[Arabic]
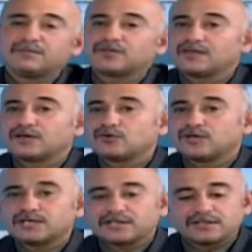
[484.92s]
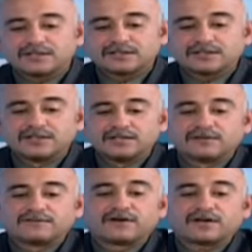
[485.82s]
أما المثال الأخير
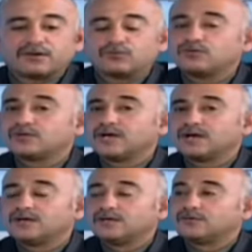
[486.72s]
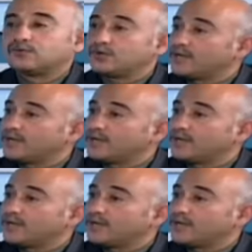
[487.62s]
فقولنا